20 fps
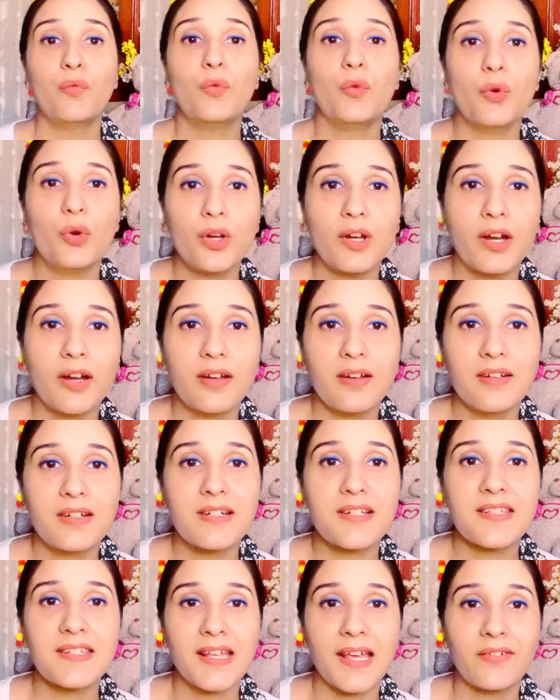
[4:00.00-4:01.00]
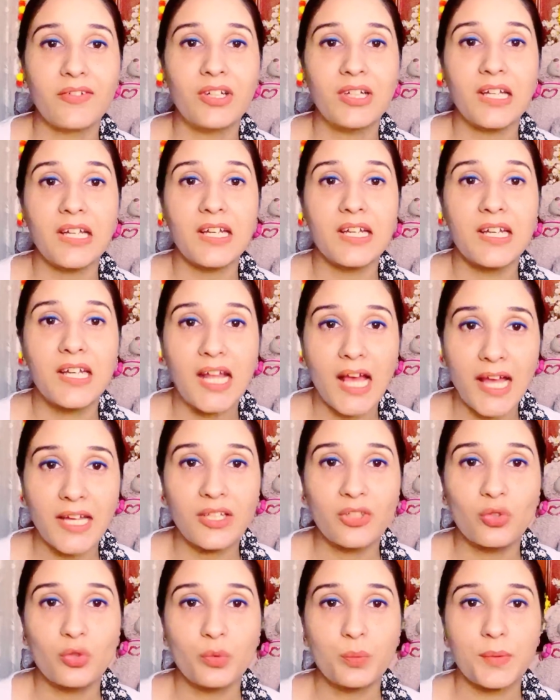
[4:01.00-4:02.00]
फोर हंड्रेड सेवेंटी
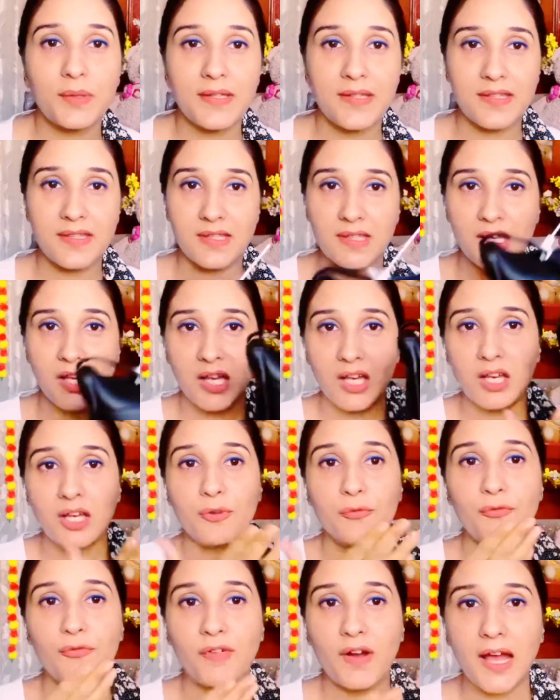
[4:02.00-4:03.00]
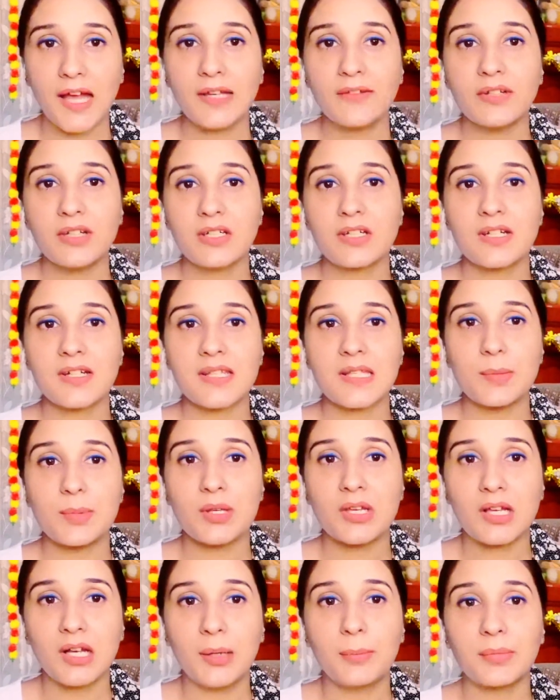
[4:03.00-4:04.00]
नाइन रुपीज़ फाइव हंड्रेड से भी
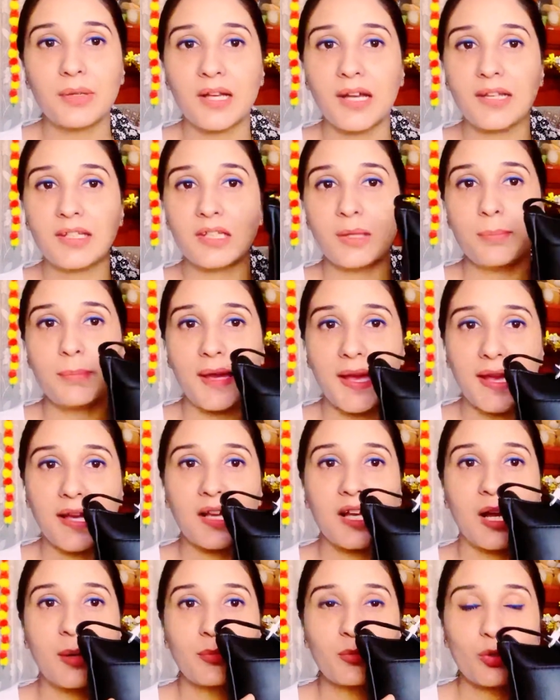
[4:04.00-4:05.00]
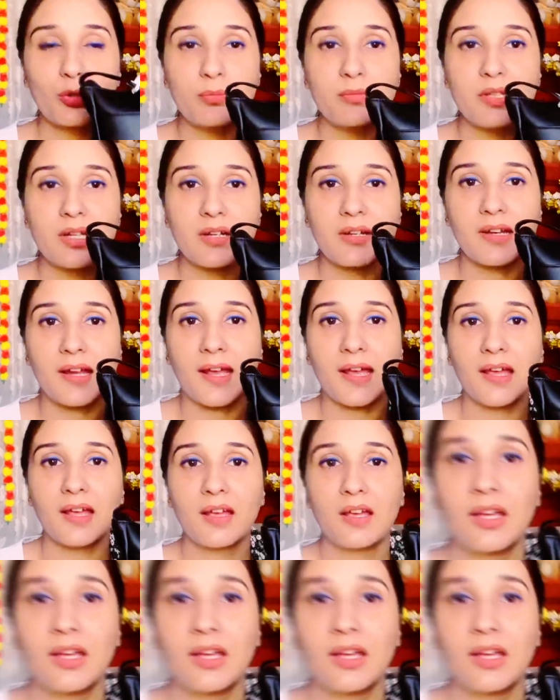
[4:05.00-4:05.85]
कम का ये बैग आपको मिल रहा है